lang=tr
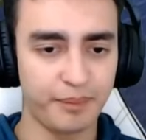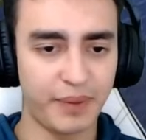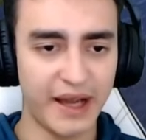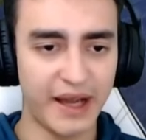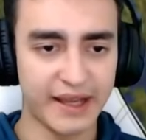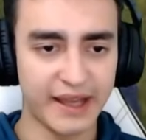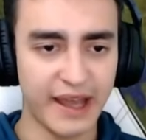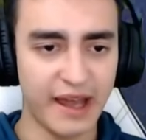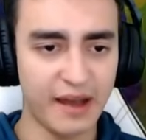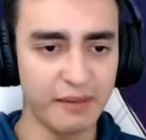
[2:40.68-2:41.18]
Bak
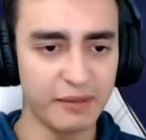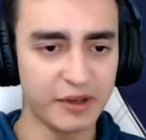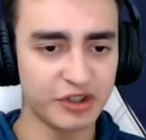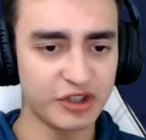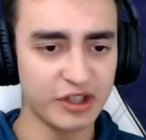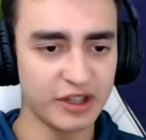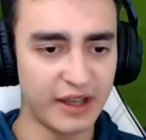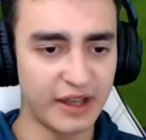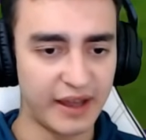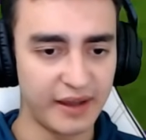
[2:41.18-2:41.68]
Aa, Emir anladın
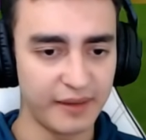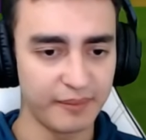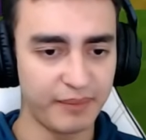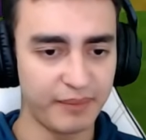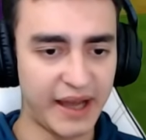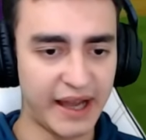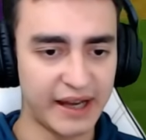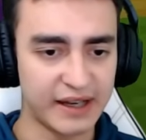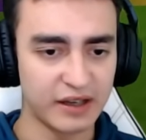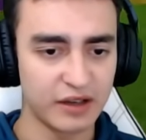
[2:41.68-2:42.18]
şimdi, lan.
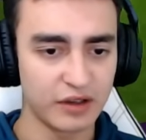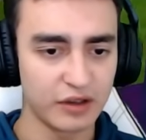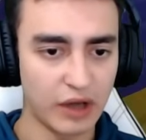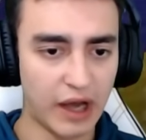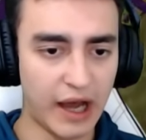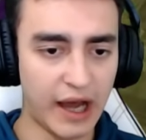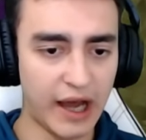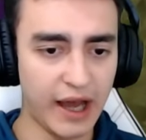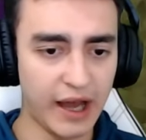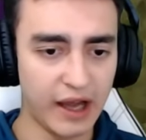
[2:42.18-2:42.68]
bak
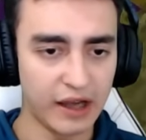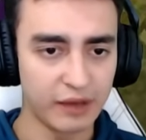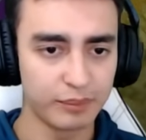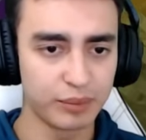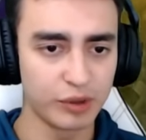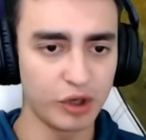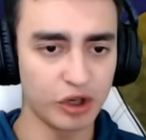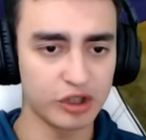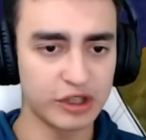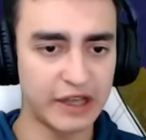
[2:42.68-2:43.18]
Aha
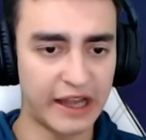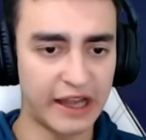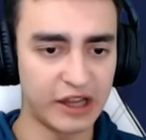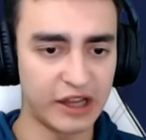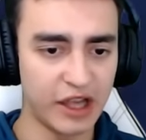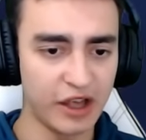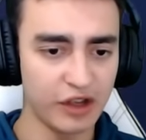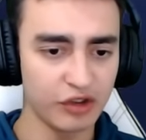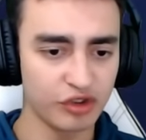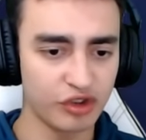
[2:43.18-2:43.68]
blok
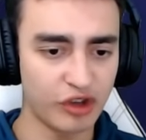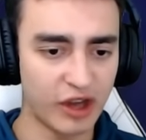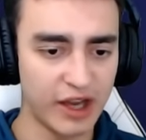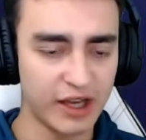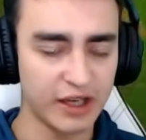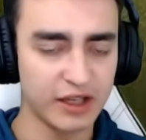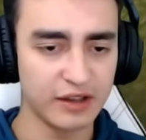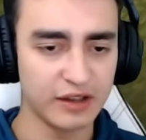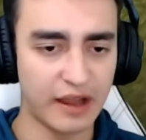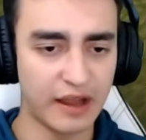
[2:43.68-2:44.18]
geldi. zeng,
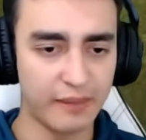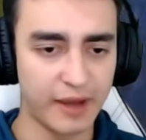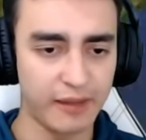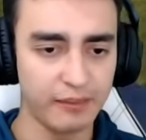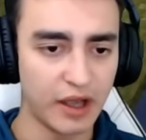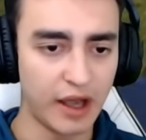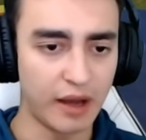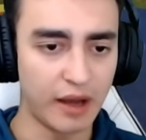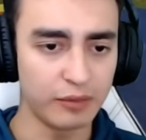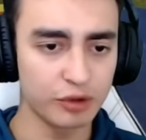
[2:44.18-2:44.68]
tamam.
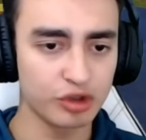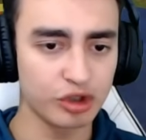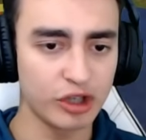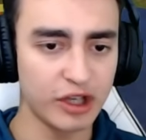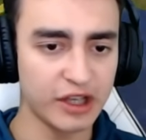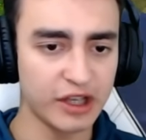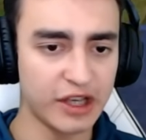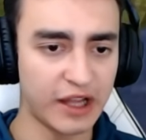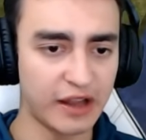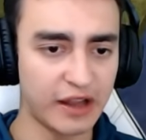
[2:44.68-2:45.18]
Yağmur şuraya dikkat